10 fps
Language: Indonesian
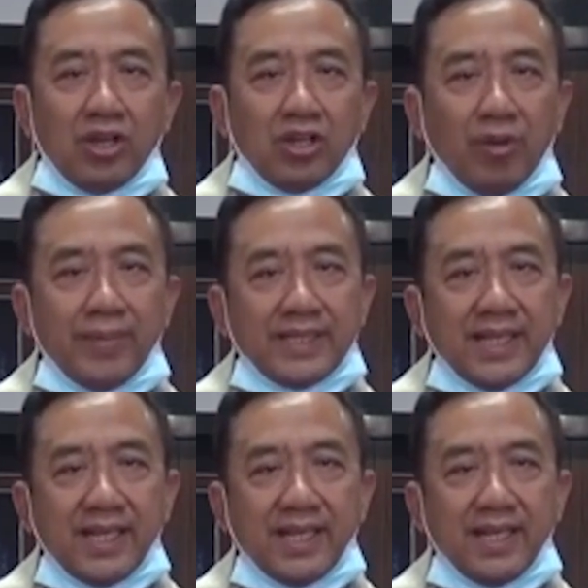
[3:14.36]

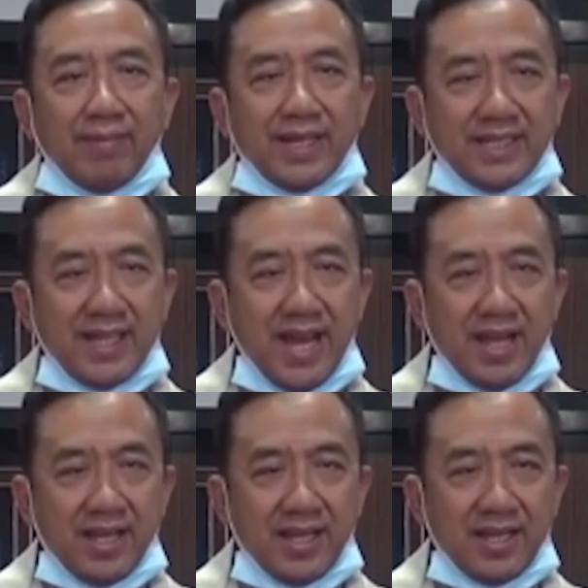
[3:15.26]
domisili di
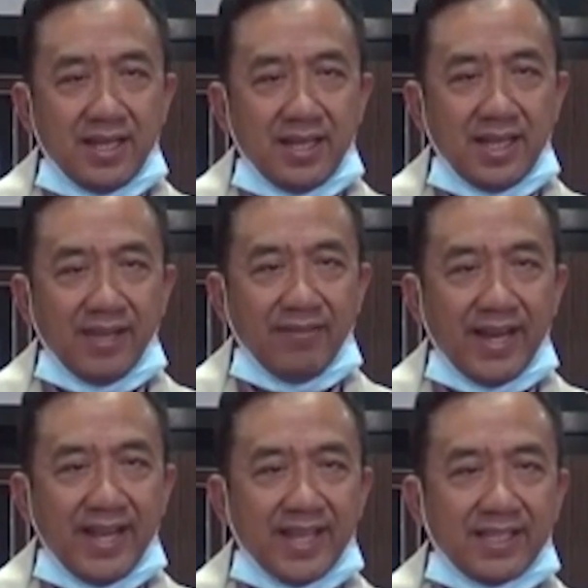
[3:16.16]
Majenang,
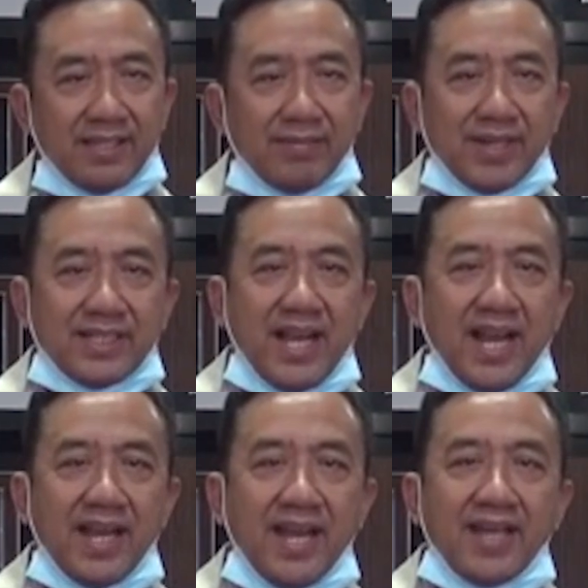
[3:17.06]
riwayat
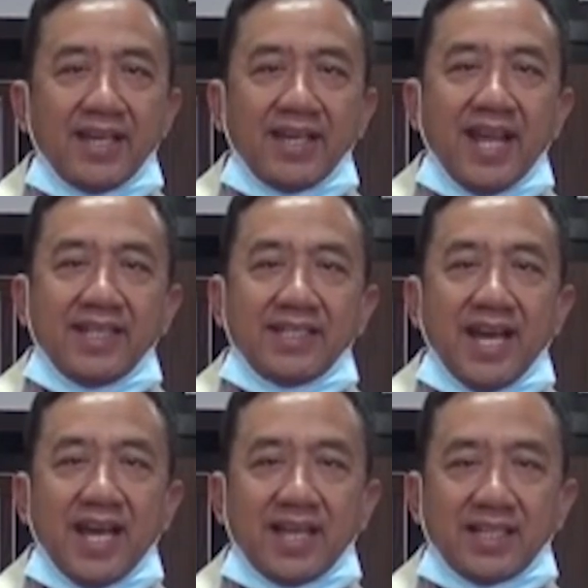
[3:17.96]
perjalanan dari
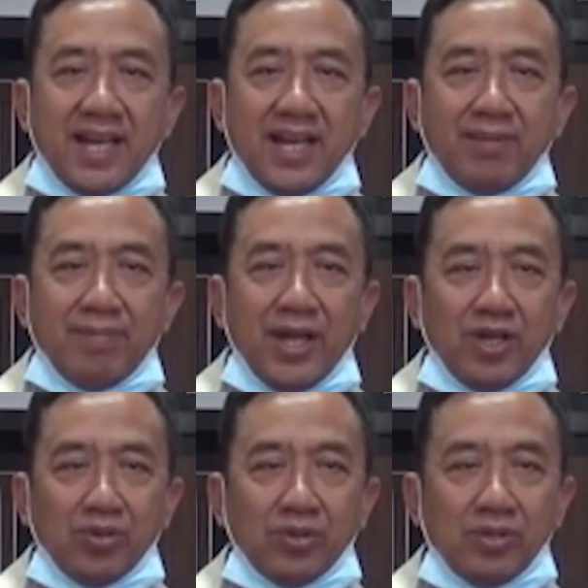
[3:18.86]
Jakarta dan
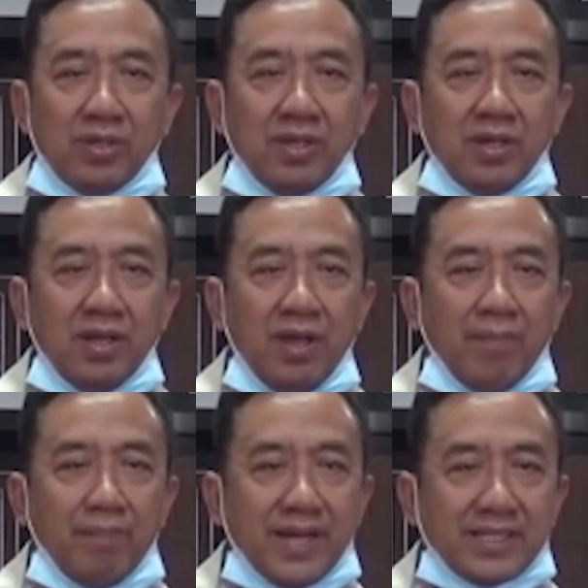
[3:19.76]
Bandung.
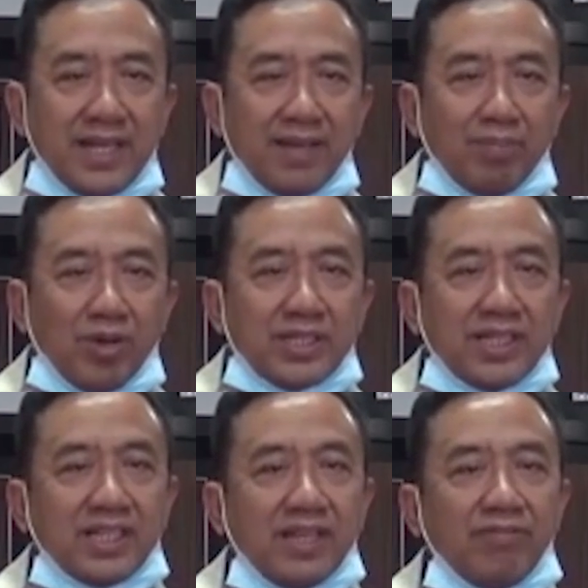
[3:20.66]
Pasien
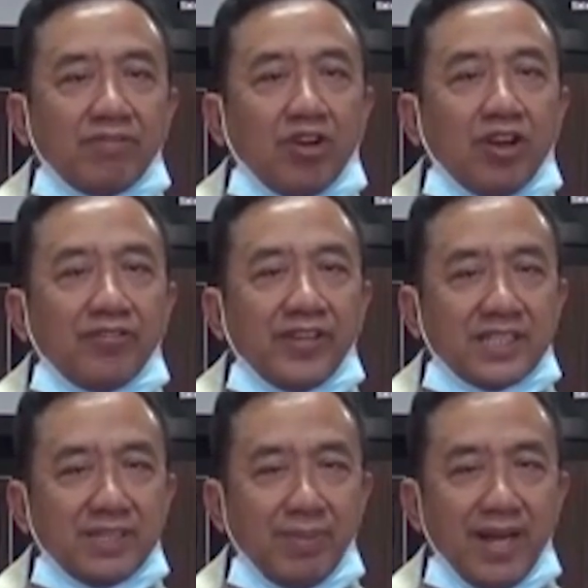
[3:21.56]
positif
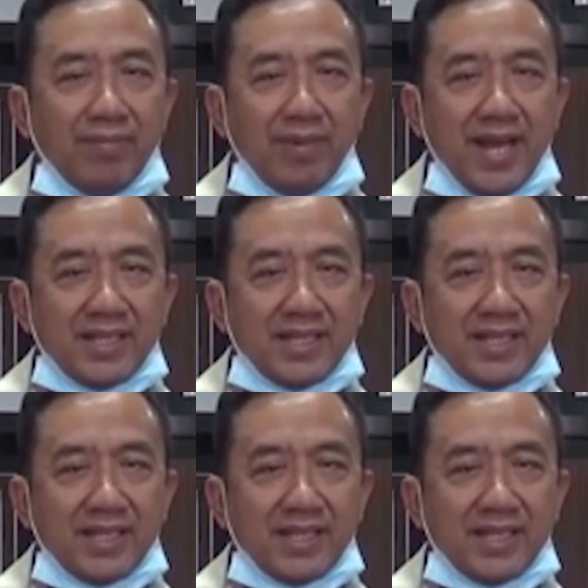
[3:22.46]
COVID-19